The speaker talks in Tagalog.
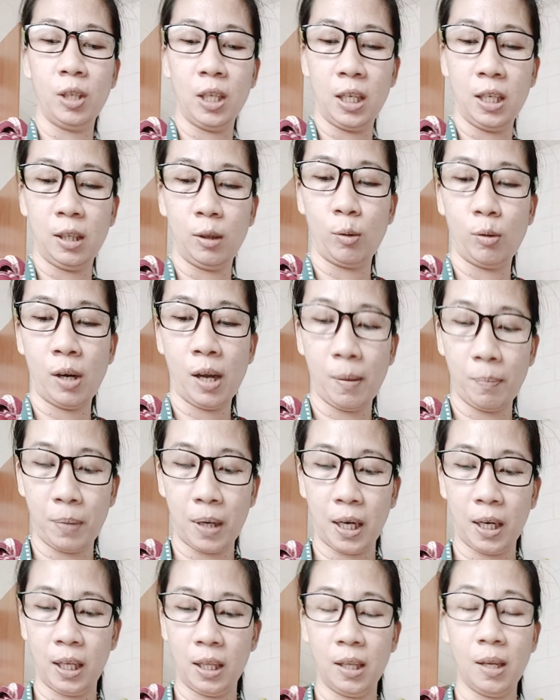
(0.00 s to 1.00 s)
ganito lang
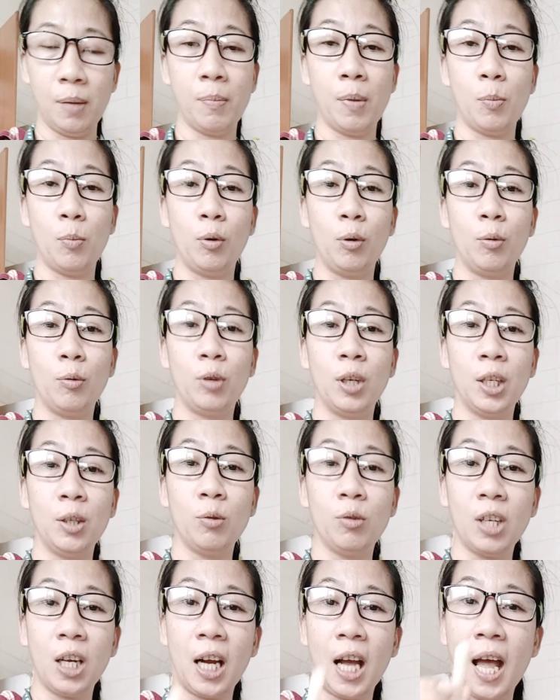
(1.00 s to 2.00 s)
para hindi mabulunan
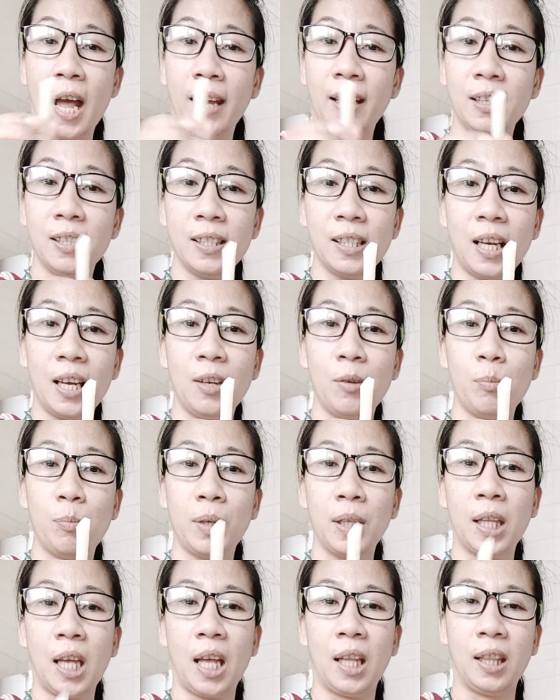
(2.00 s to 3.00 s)
yung kakain. Saka yung
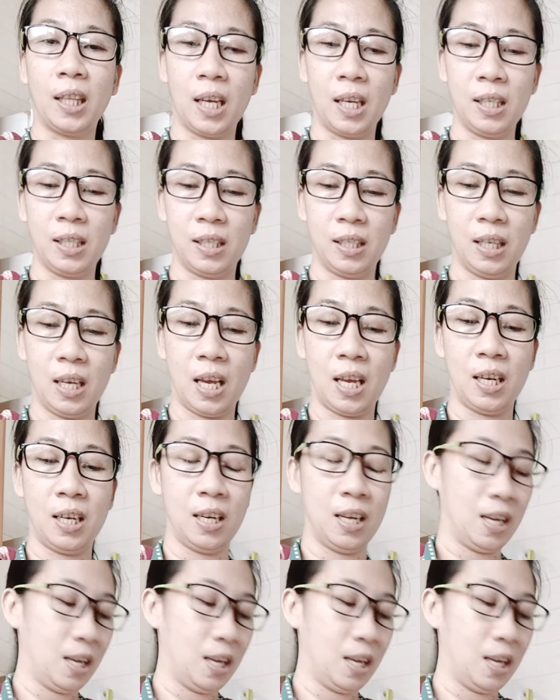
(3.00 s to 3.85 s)
patatas, yan.